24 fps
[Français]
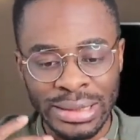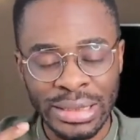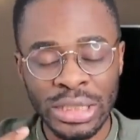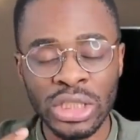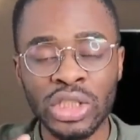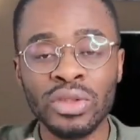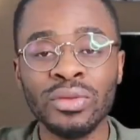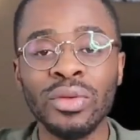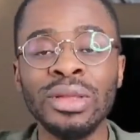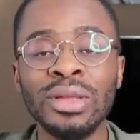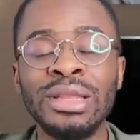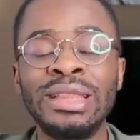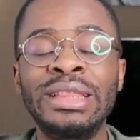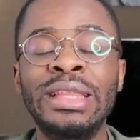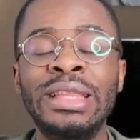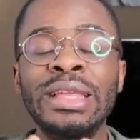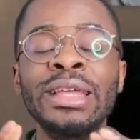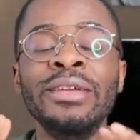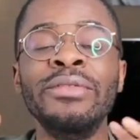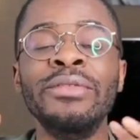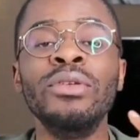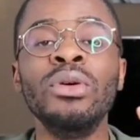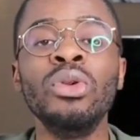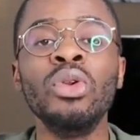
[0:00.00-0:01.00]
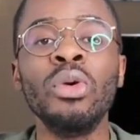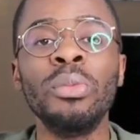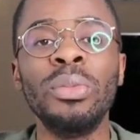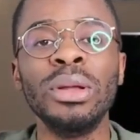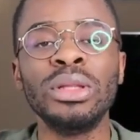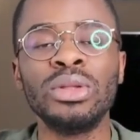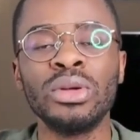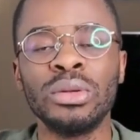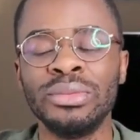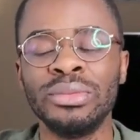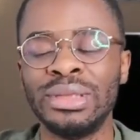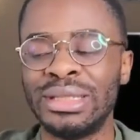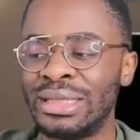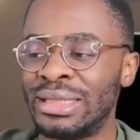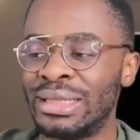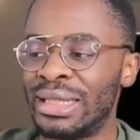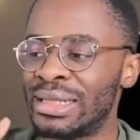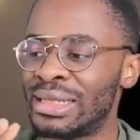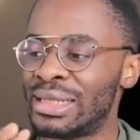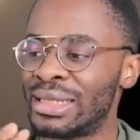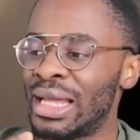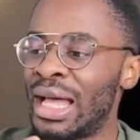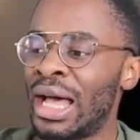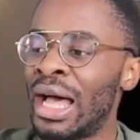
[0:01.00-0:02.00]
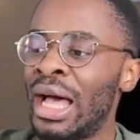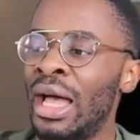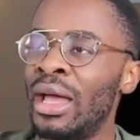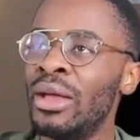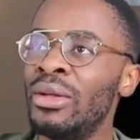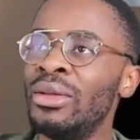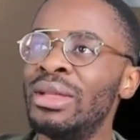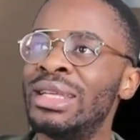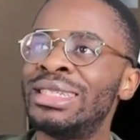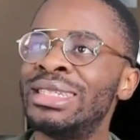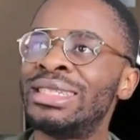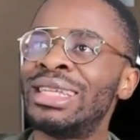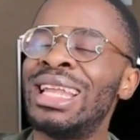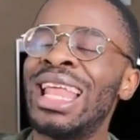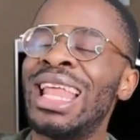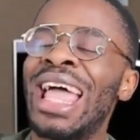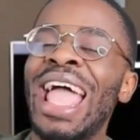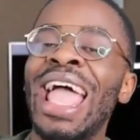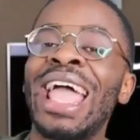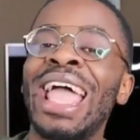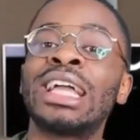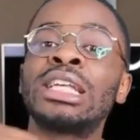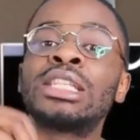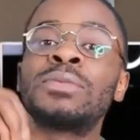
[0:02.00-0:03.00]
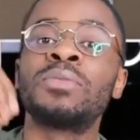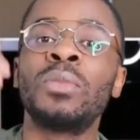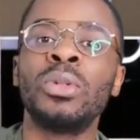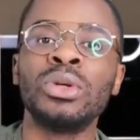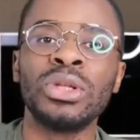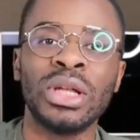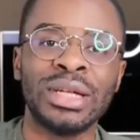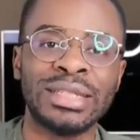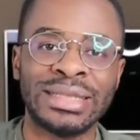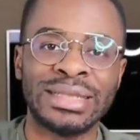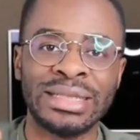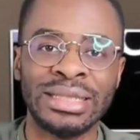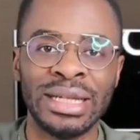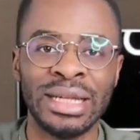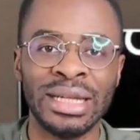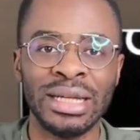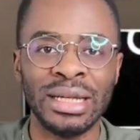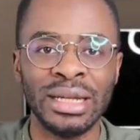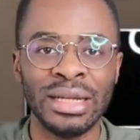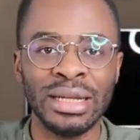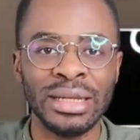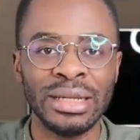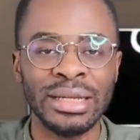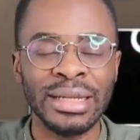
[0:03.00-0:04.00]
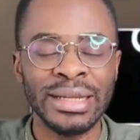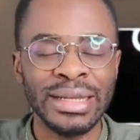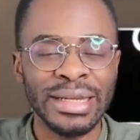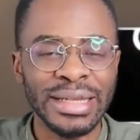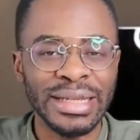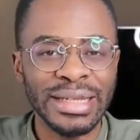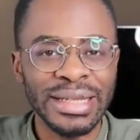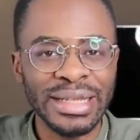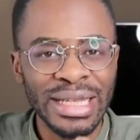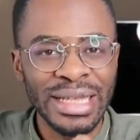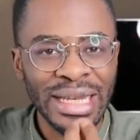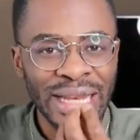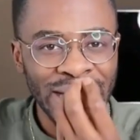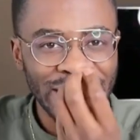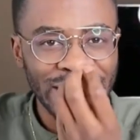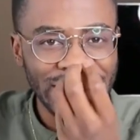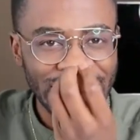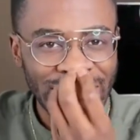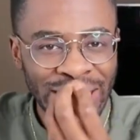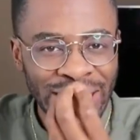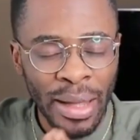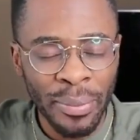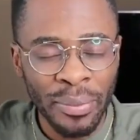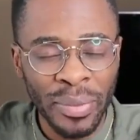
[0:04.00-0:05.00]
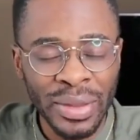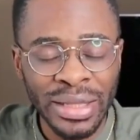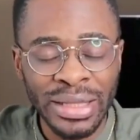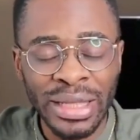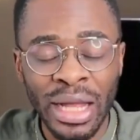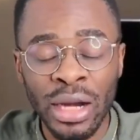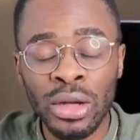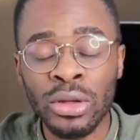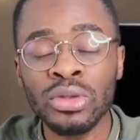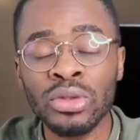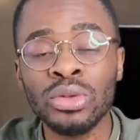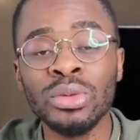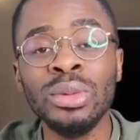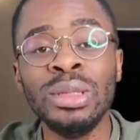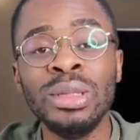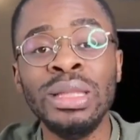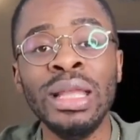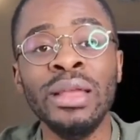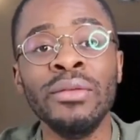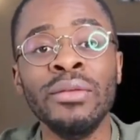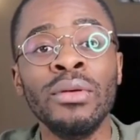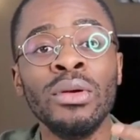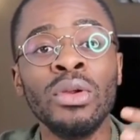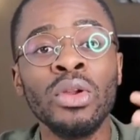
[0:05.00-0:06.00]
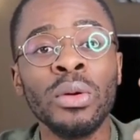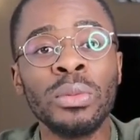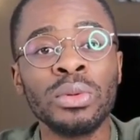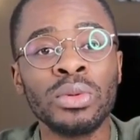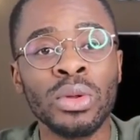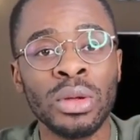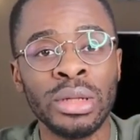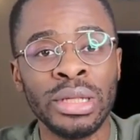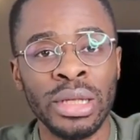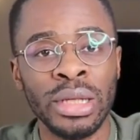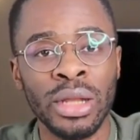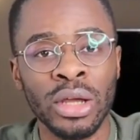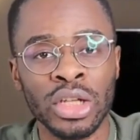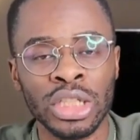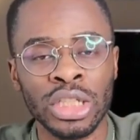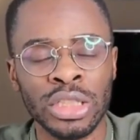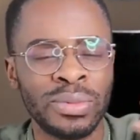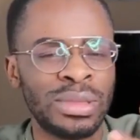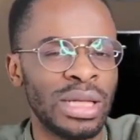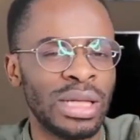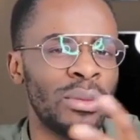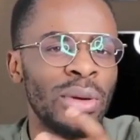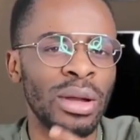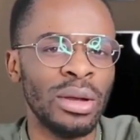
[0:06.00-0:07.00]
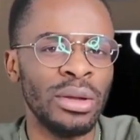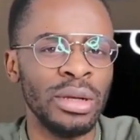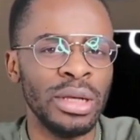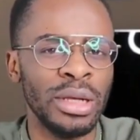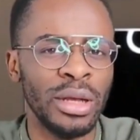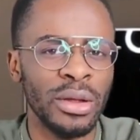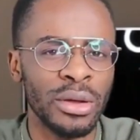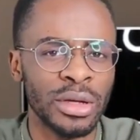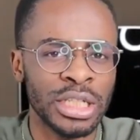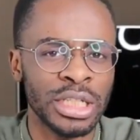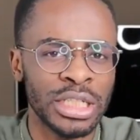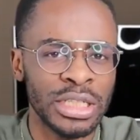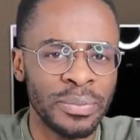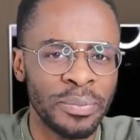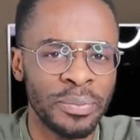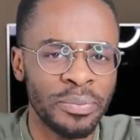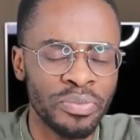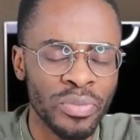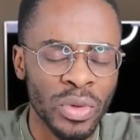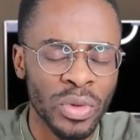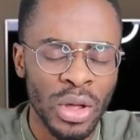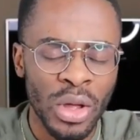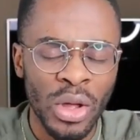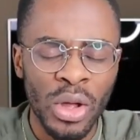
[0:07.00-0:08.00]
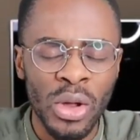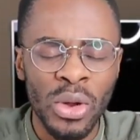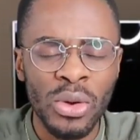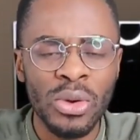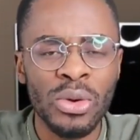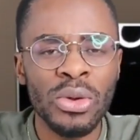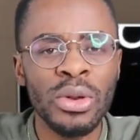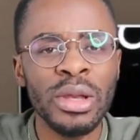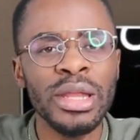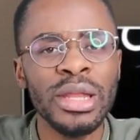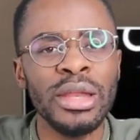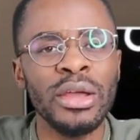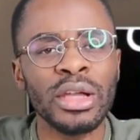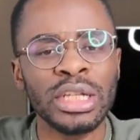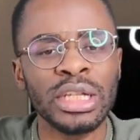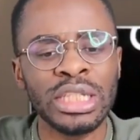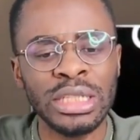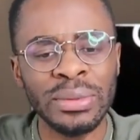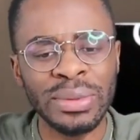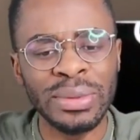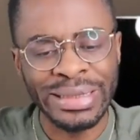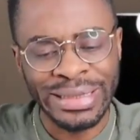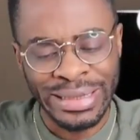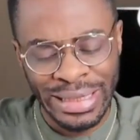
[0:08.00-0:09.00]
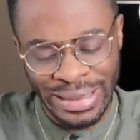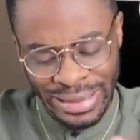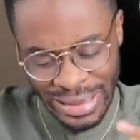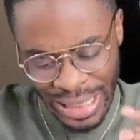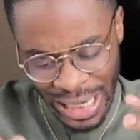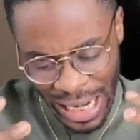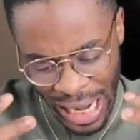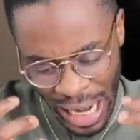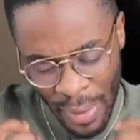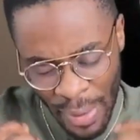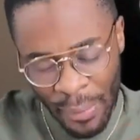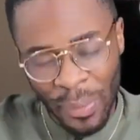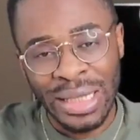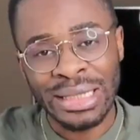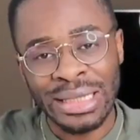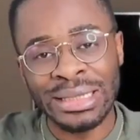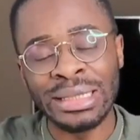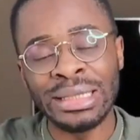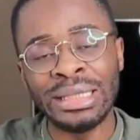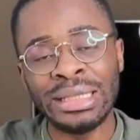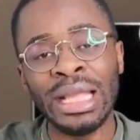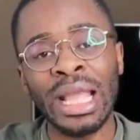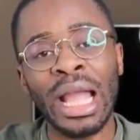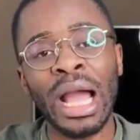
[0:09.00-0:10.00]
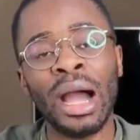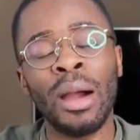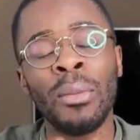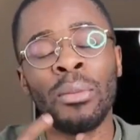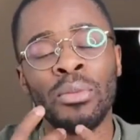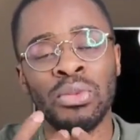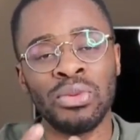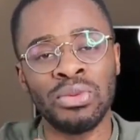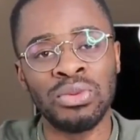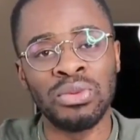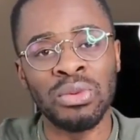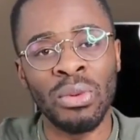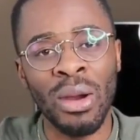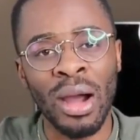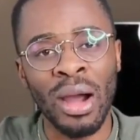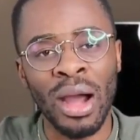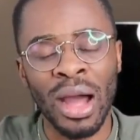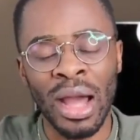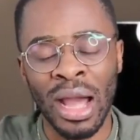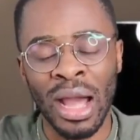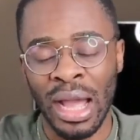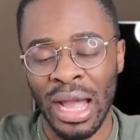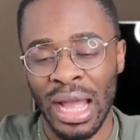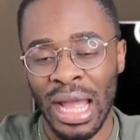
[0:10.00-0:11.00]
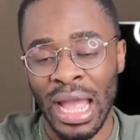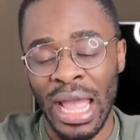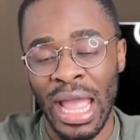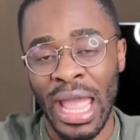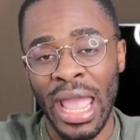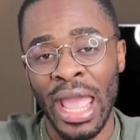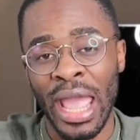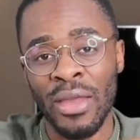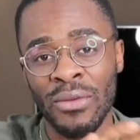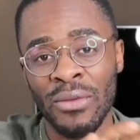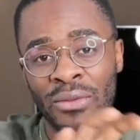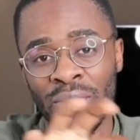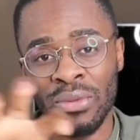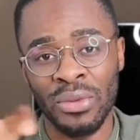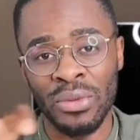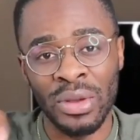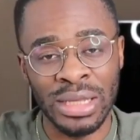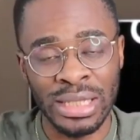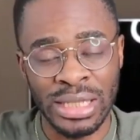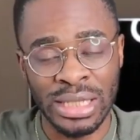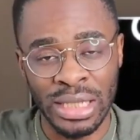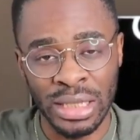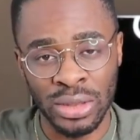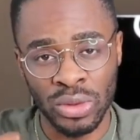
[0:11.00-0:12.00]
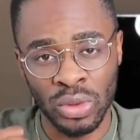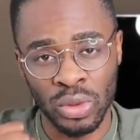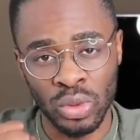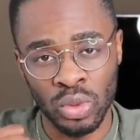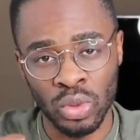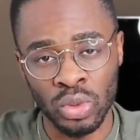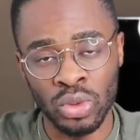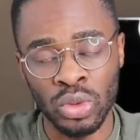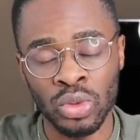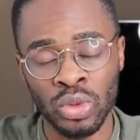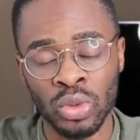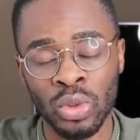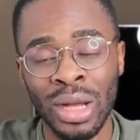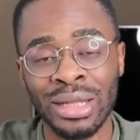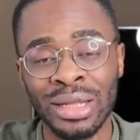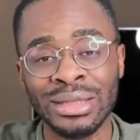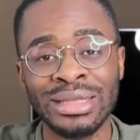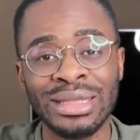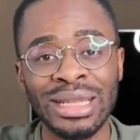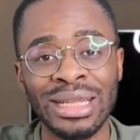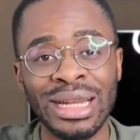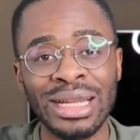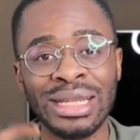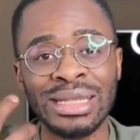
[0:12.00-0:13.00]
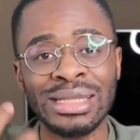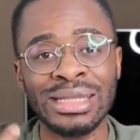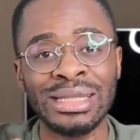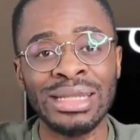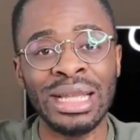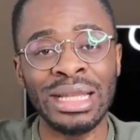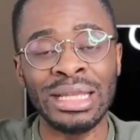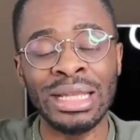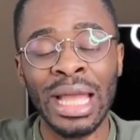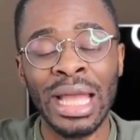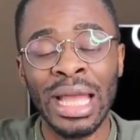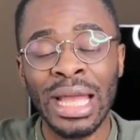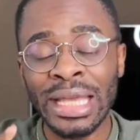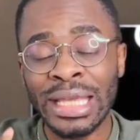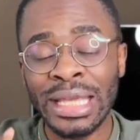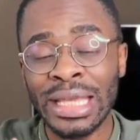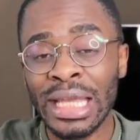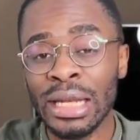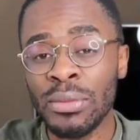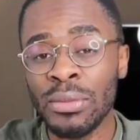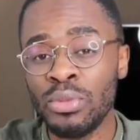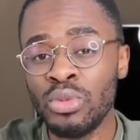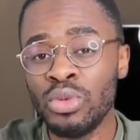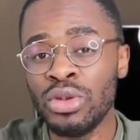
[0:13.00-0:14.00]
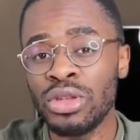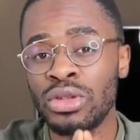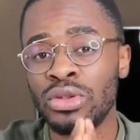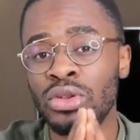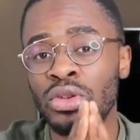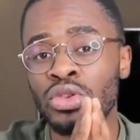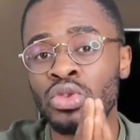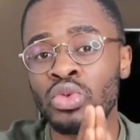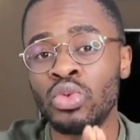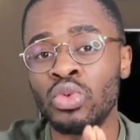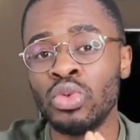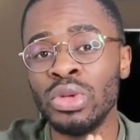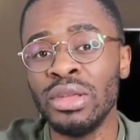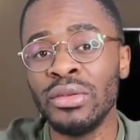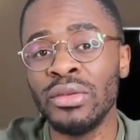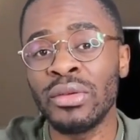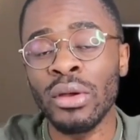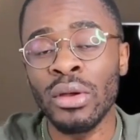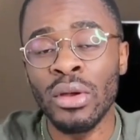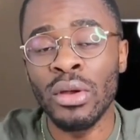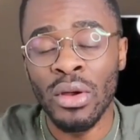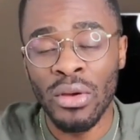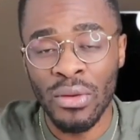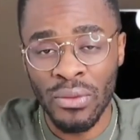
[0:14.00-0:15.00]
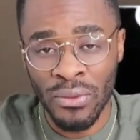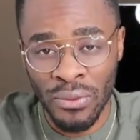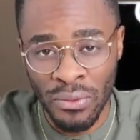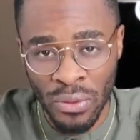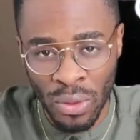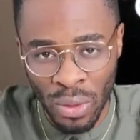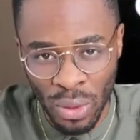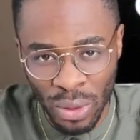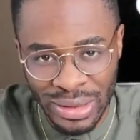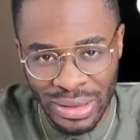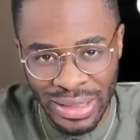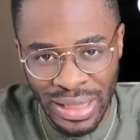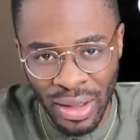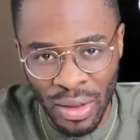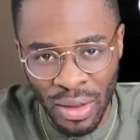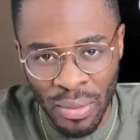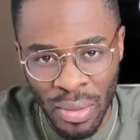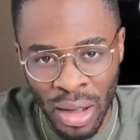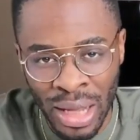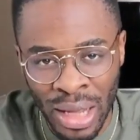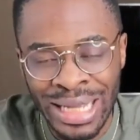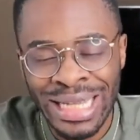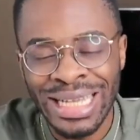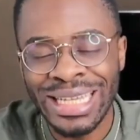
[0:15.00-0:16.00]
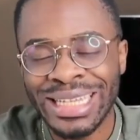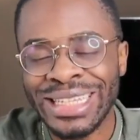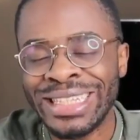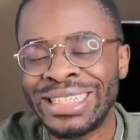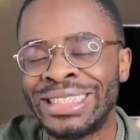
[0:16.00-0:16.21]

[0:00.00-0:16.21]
si tu veux développer ton business à une échelle exponentielle, il est capital que tu développes ton leadership. C'est quoi le leadership Le leadership, c'est ta capacité à pouvoir influencer les gens autour de toi de telle enseigne qu'ils puissent te suivre volontairement.